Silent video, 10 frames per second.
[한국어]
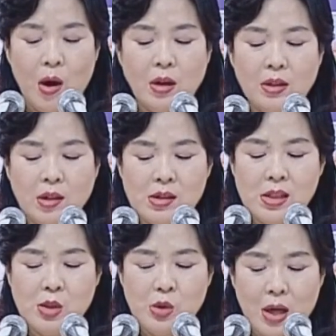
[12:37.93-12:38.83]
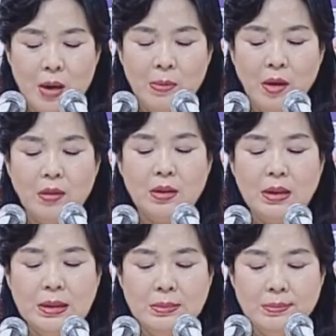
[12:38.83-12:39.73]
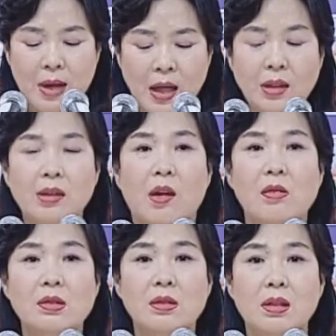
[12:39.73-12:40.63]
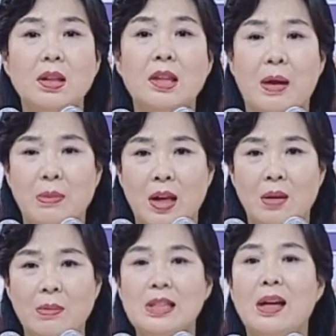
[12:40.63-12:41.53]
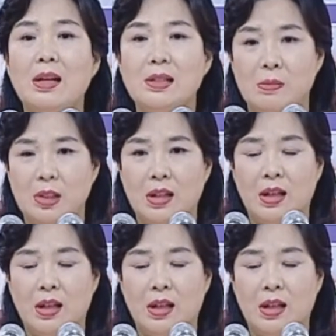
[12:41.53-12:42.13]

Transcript: 그것을 취하면 금방 영적인 담대함이 사라집니다.